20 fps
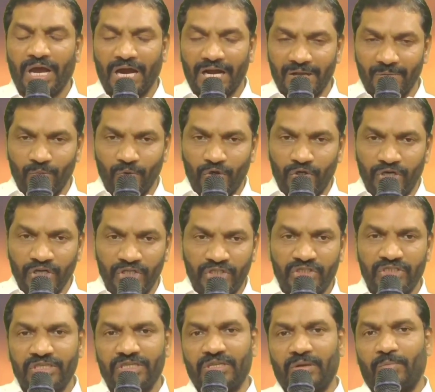కడ
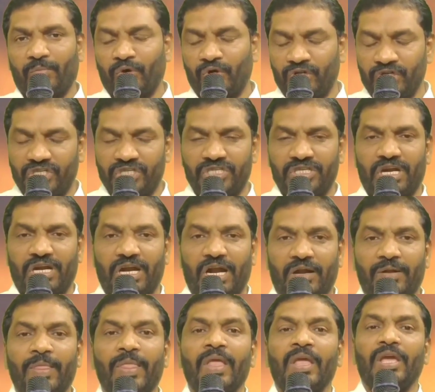ముట్టించింది ముట్టించింది
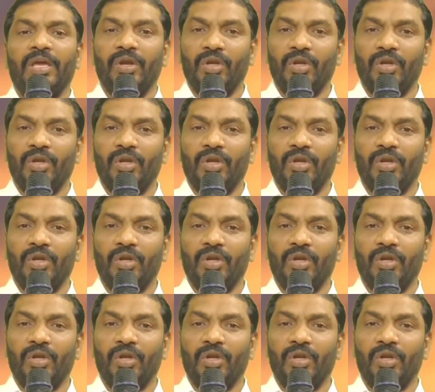అన్నాడు